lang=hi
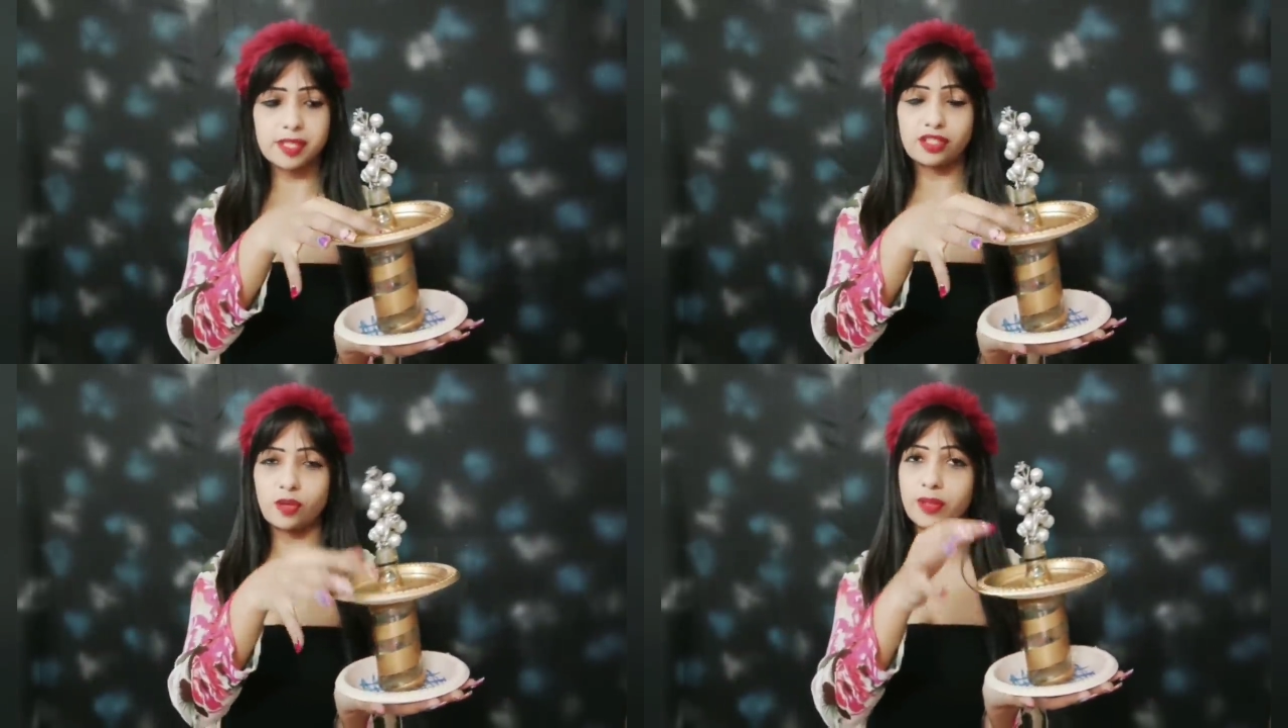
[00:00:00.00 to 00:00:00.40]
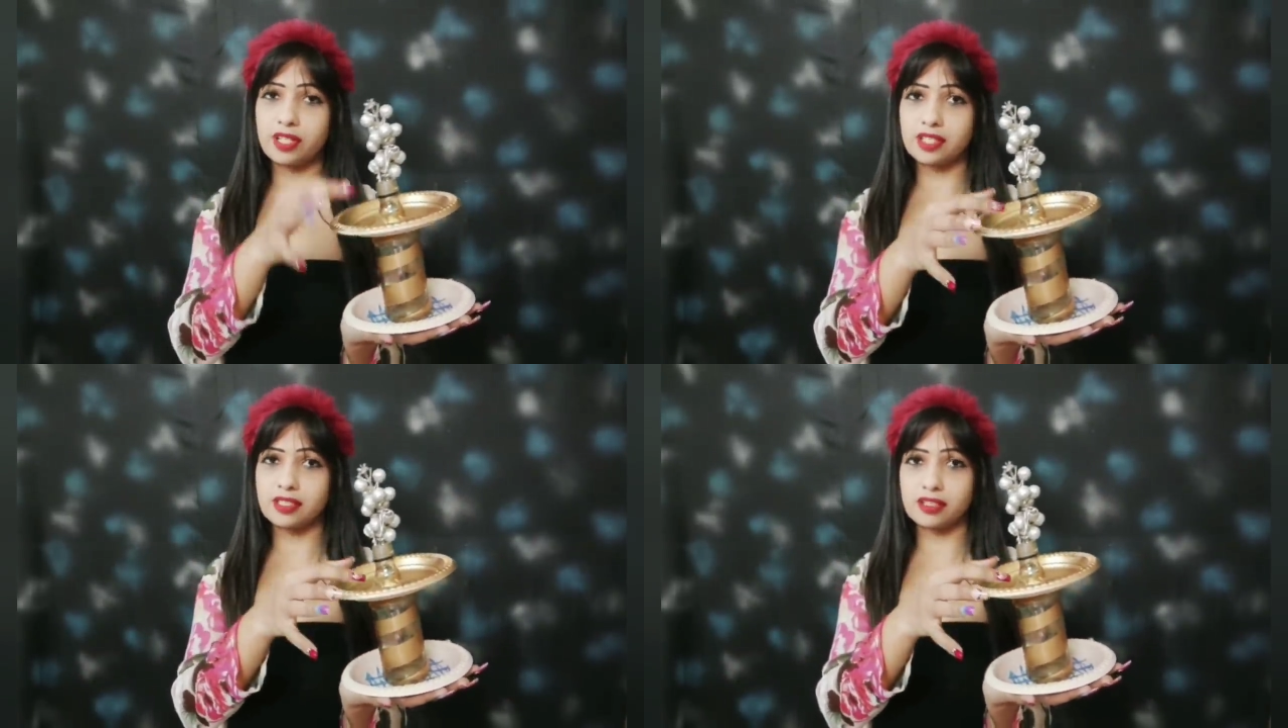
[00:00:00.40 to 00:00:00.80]
इसके
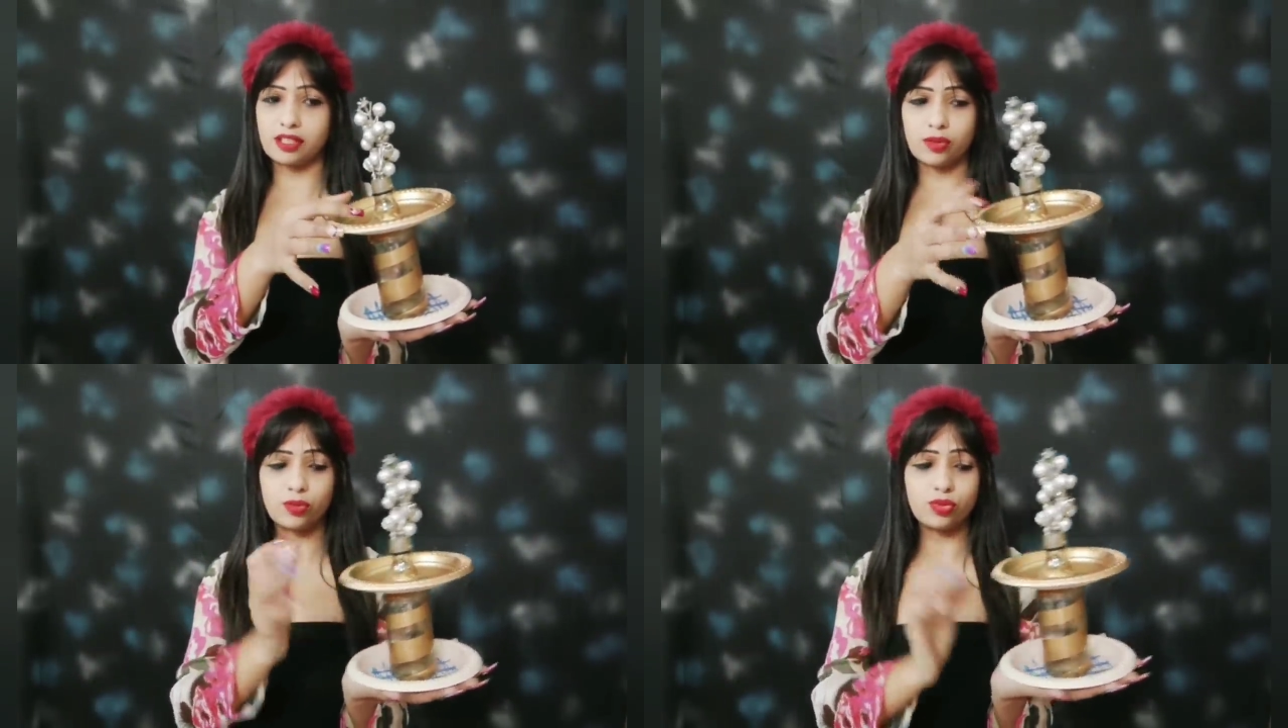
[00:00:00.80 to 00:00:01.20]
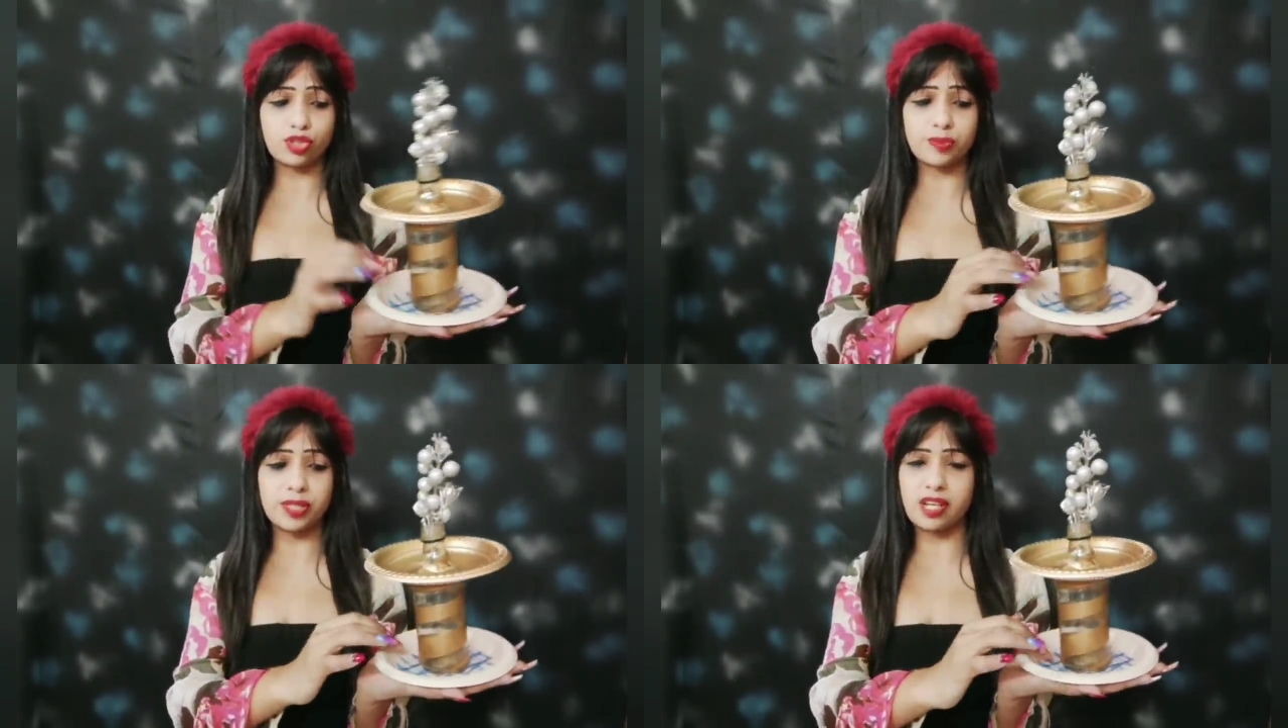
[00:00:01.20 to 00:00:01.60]
ऊपर रख सकते हो
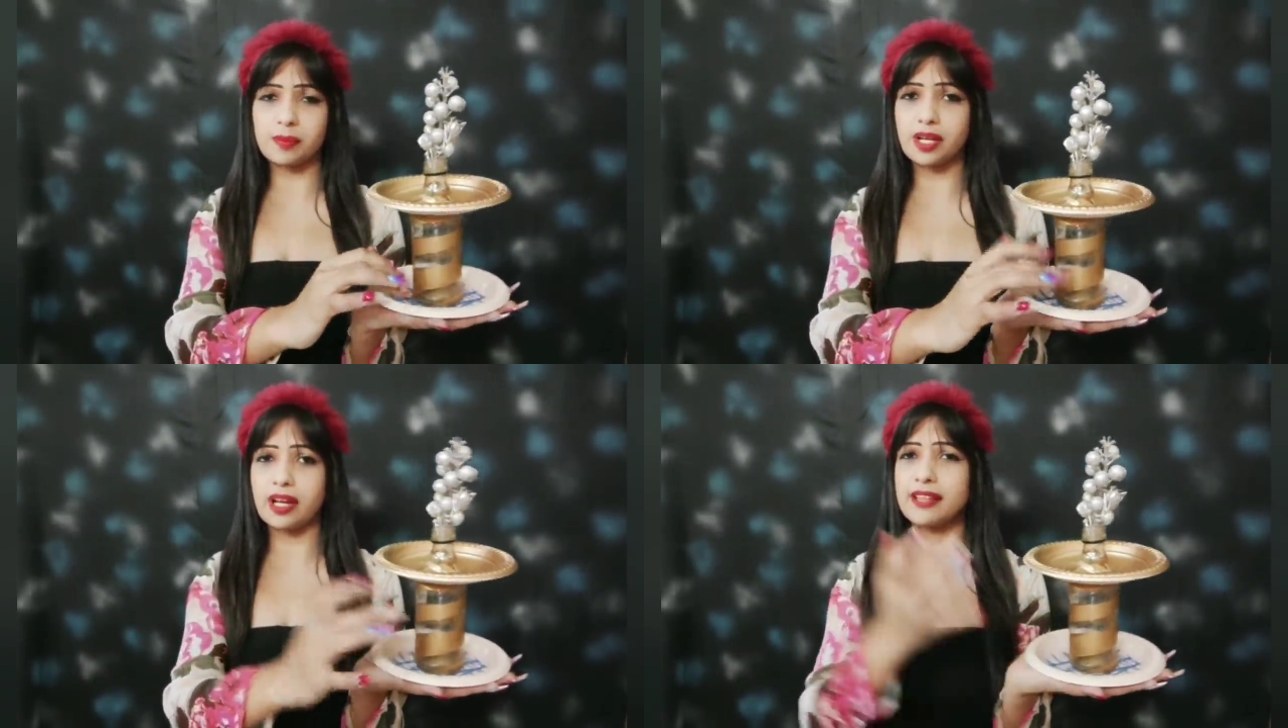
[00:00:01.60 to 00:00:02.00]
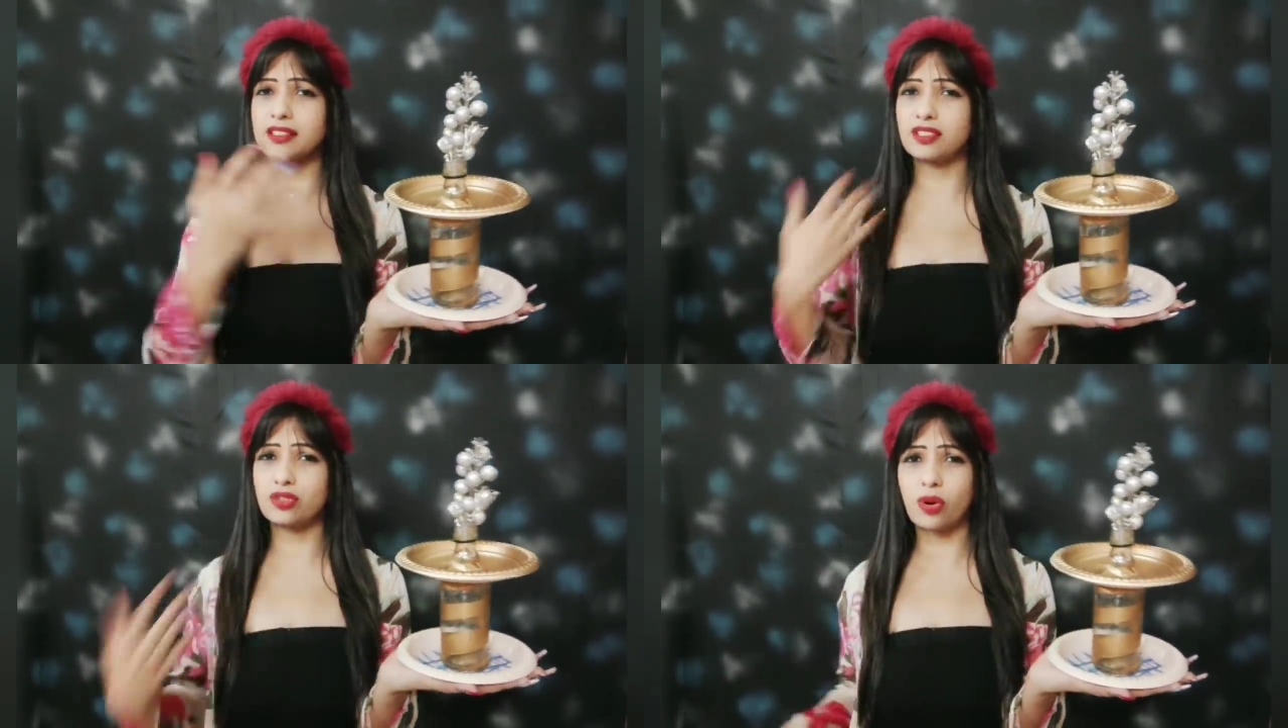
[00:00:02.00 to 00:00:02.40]
कुछ भी आप
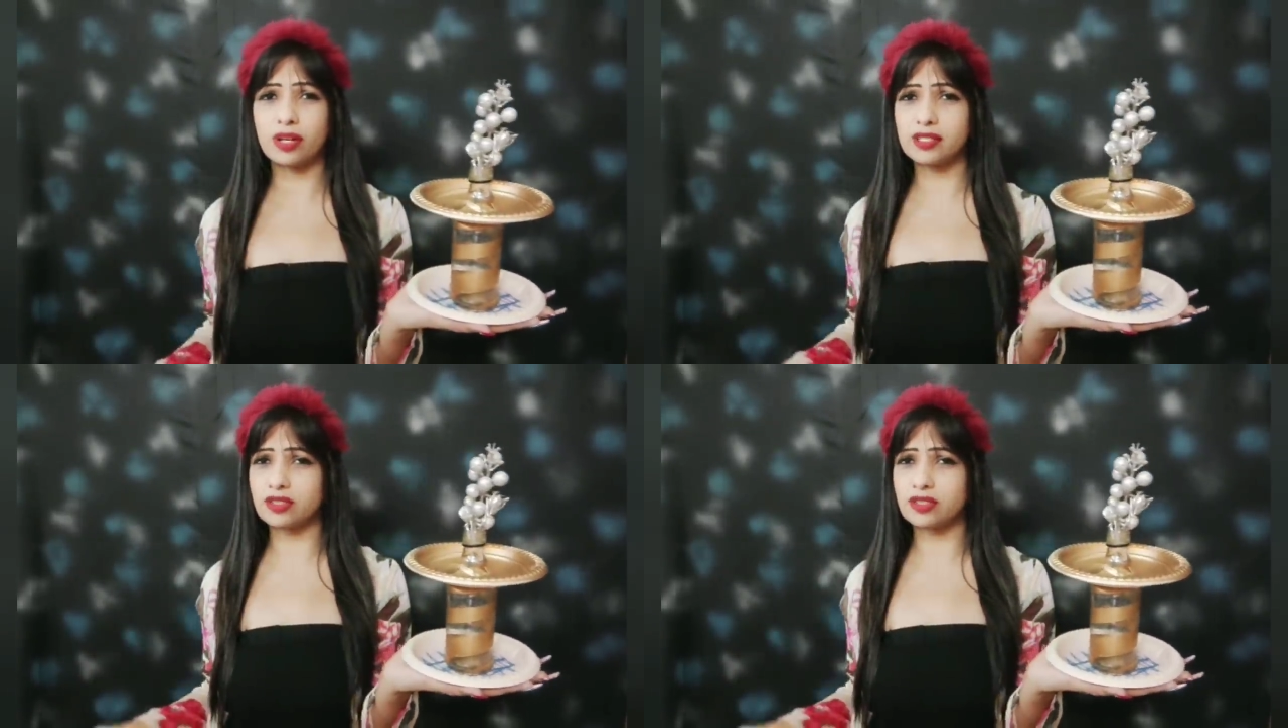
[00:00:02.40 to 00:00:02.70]
एज अ स्टोरेज